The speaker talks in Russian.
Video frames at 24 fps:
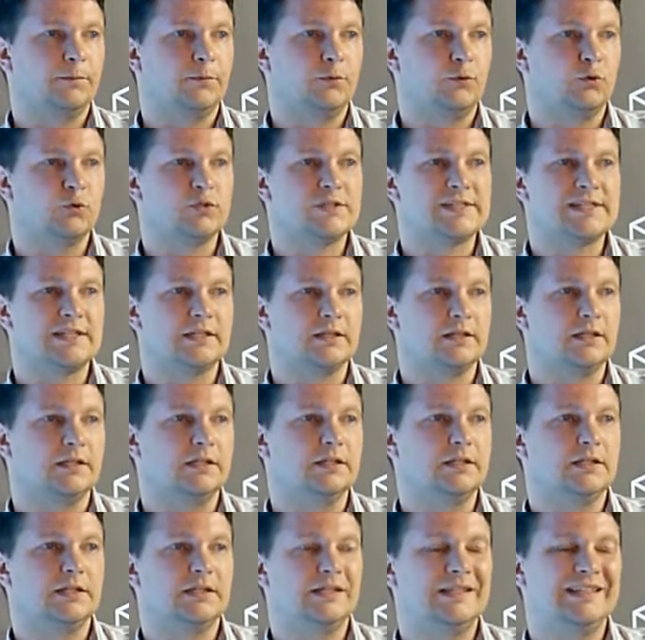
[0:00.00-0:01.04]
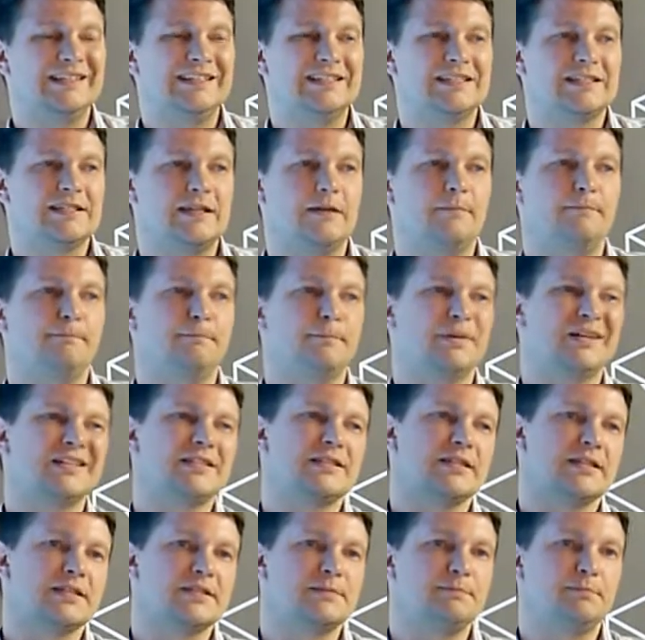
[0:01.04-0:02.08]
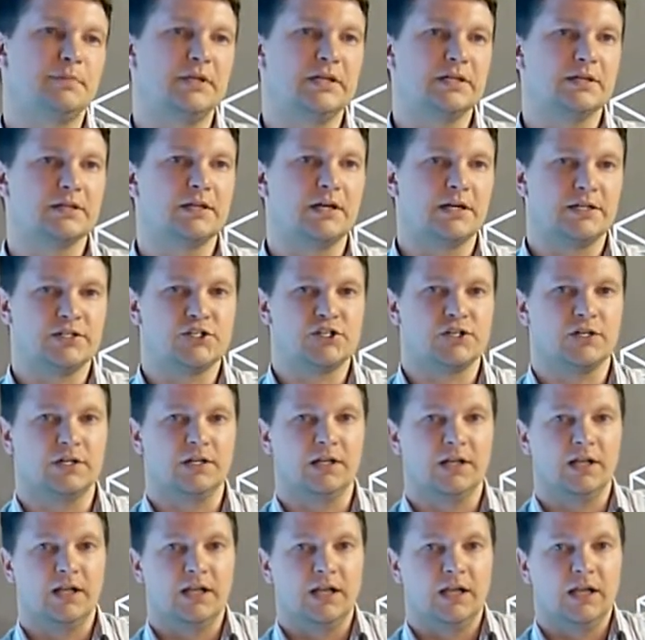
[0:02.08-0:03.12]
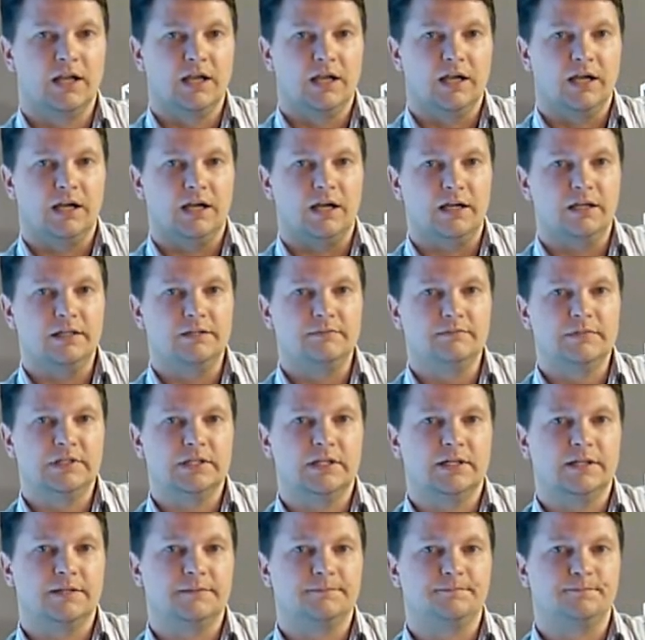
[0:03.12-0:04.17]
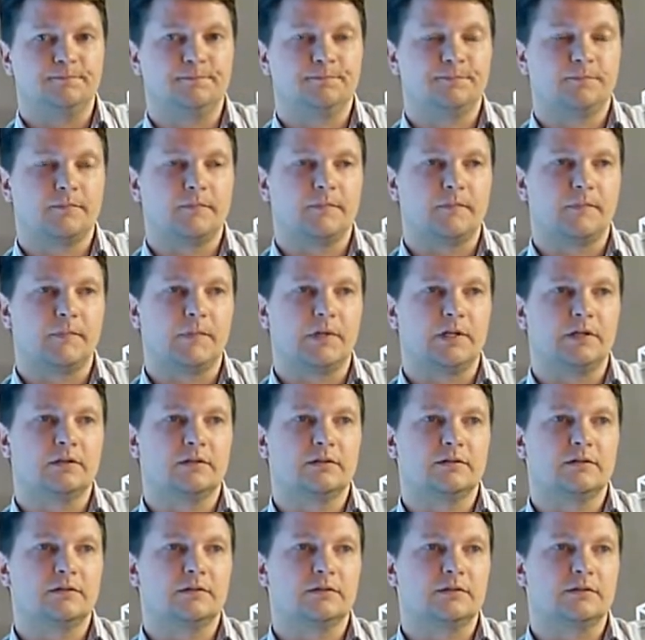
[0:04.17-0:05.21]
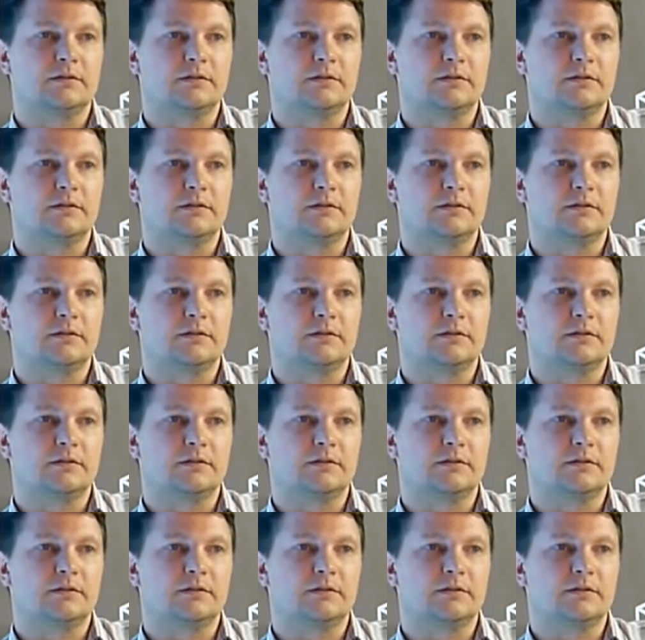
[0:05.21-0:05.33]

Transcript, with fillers: То есть это не сам процесс передачи, а именно Э,